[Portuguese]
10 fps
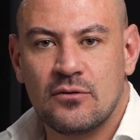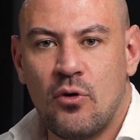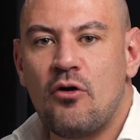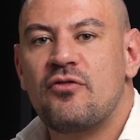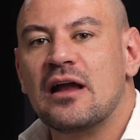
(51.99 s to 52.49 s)

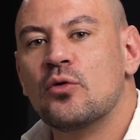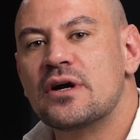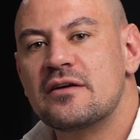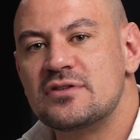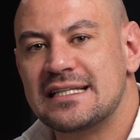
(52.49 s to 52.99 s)
Qual é o
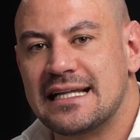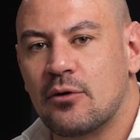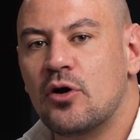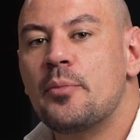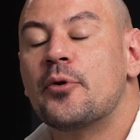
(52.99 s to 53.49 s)
valor que você dá?
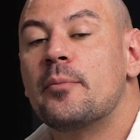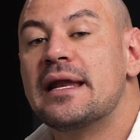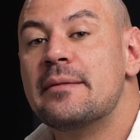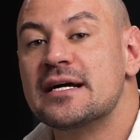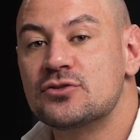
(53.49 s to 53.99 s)
Qual é o
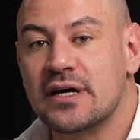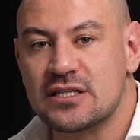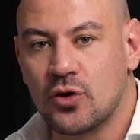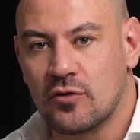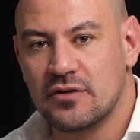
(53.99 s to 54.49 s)
problema que isso
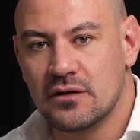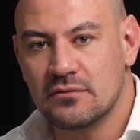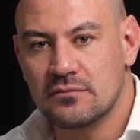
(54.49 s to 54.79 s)
resolve?